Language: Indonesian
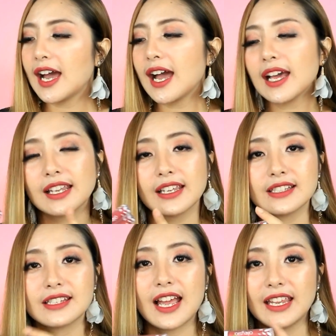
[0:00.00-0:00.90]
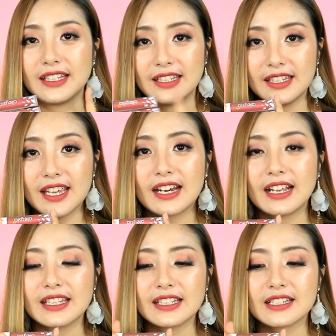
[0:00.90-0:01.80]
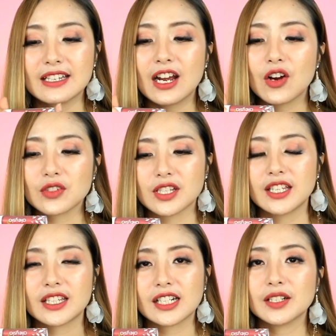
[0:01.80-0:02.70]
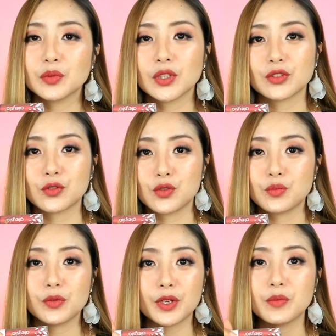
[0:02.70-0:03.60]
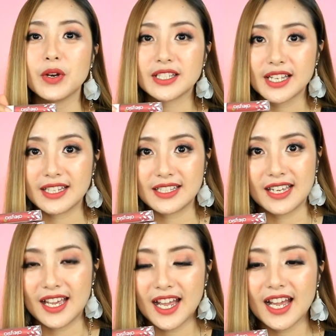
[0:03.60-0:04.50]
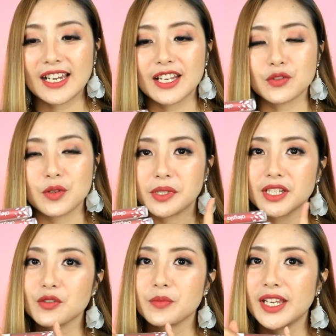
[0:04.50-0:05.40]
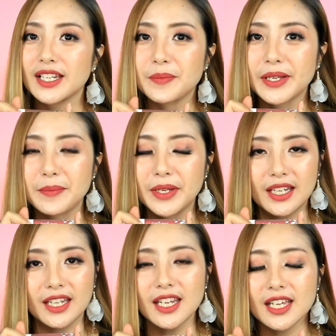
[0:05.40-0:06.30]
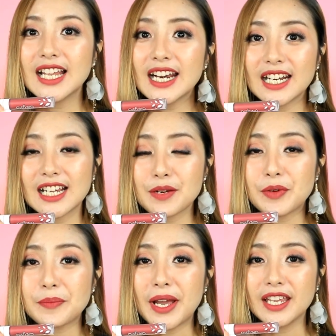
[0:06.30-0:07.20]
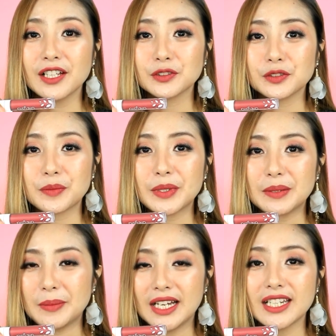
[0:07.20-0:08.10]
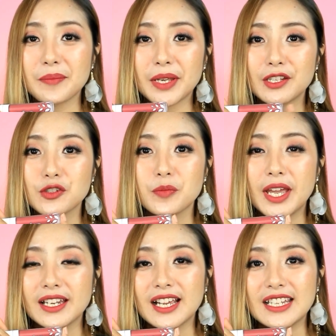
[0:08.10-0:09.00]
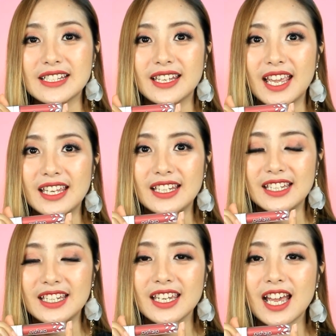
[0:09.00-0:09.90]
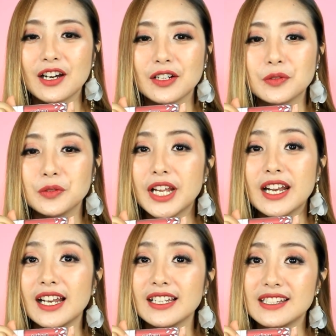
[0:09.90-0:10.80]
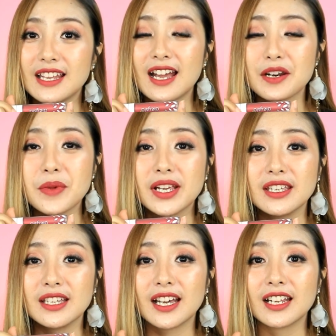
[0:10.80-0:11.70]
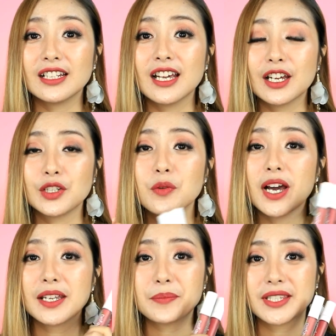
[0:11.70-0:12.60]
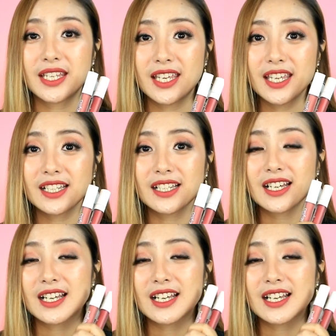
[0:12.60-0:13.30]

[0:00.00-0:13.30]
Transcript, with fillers: Alaysia ini harganya terjangkau sekitar 60 atau 70 ribuan saja Kalian sudah bisa cobain lip krim ini Dan ada kabar baik untuk teman-teman yang pengen cobain Alicia ini Aku dan Alicia akan bagikan dua lipstick